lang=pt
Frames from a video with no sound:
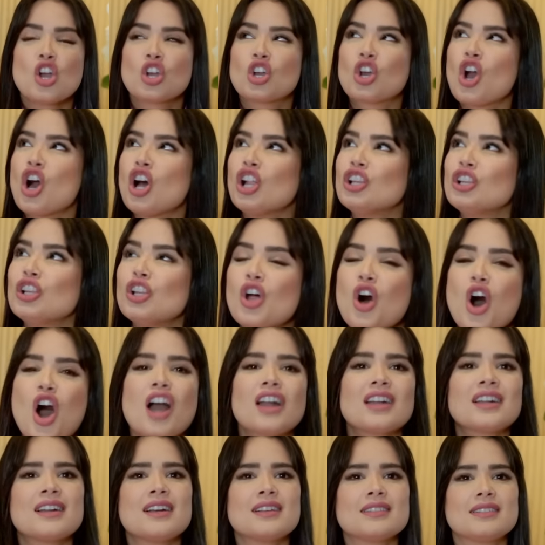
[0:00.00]

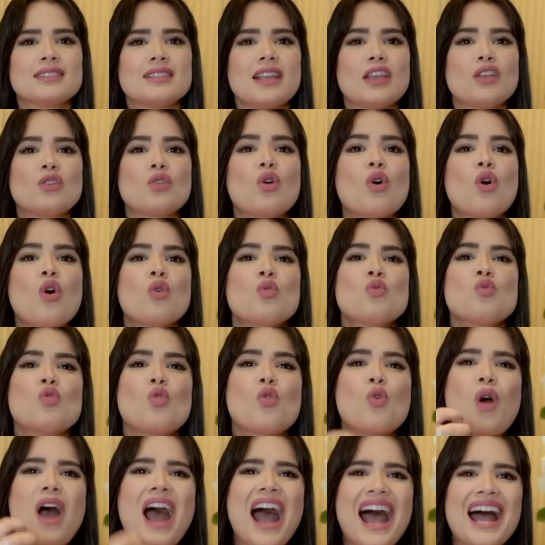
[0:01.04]
Coloca, Senhor, um
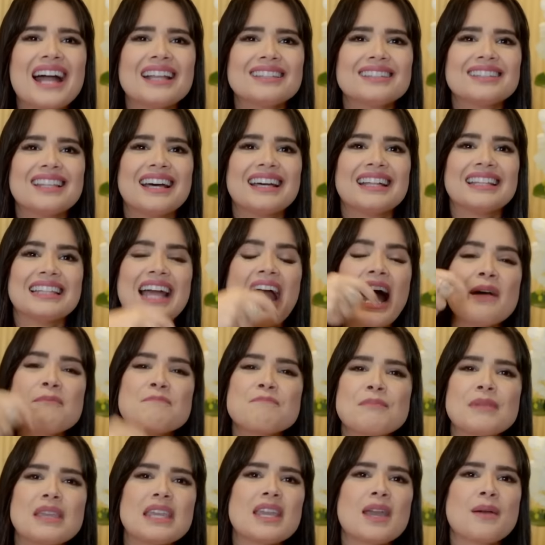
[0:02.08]
guarda a
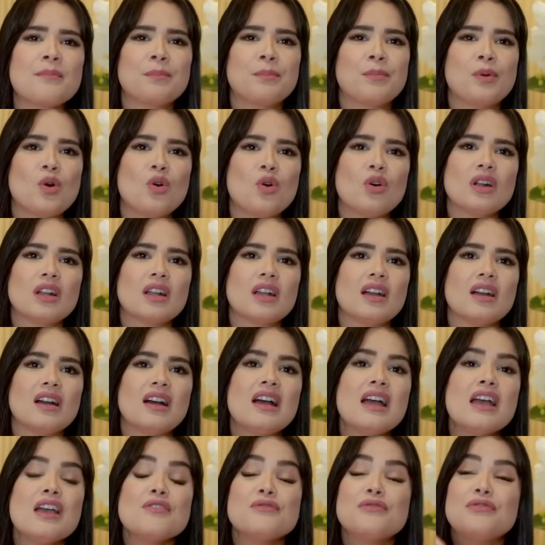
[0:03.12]
minha boca,
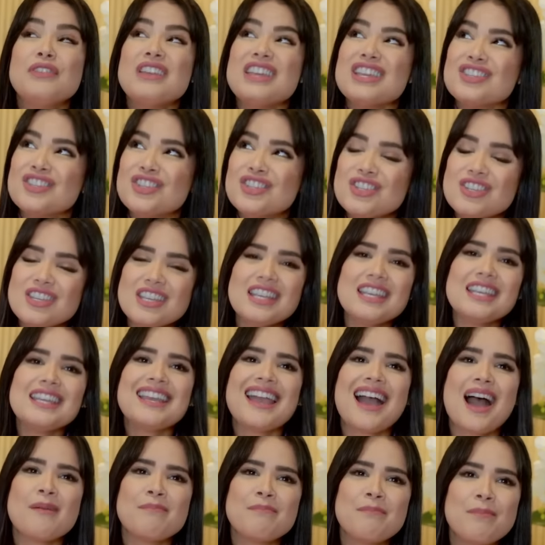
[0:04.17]

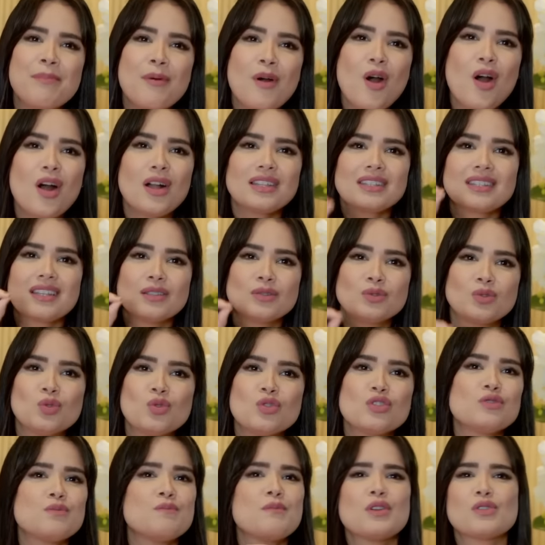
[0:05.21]
vigia a porta
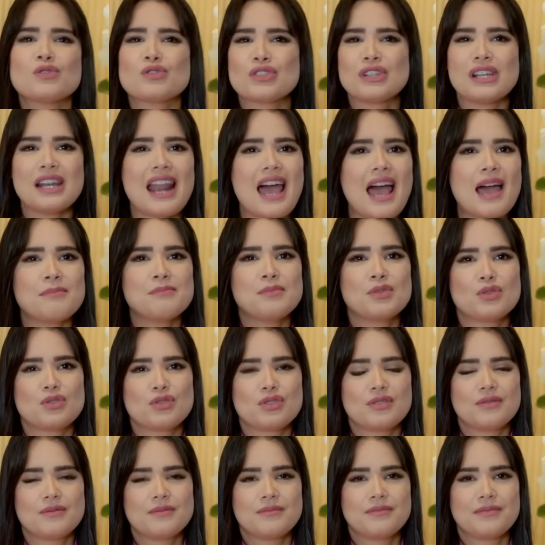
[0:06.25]
dos meus lábios.